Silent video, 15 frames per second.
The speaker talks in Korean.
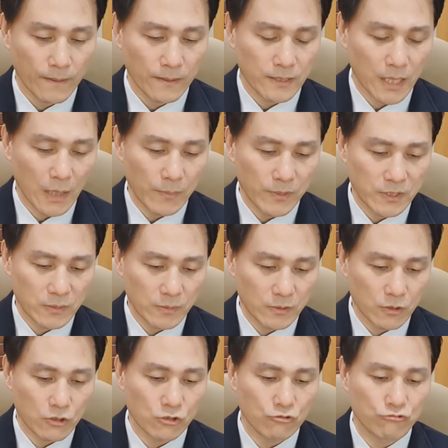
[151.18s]
내 믿음이
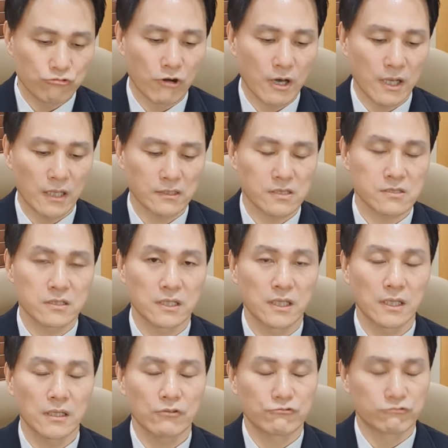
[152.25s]
너를
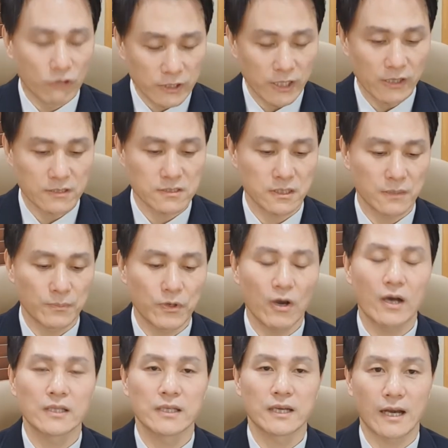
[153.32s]
구원하셨으니 구원하였으니
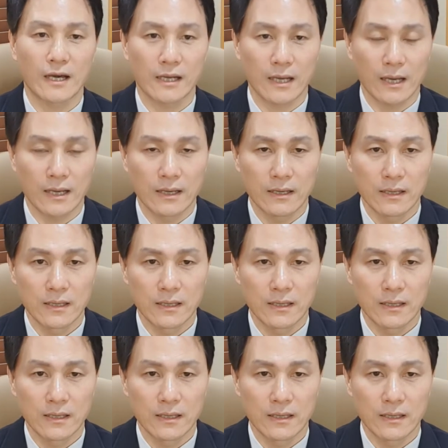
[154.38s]
평안히 가라.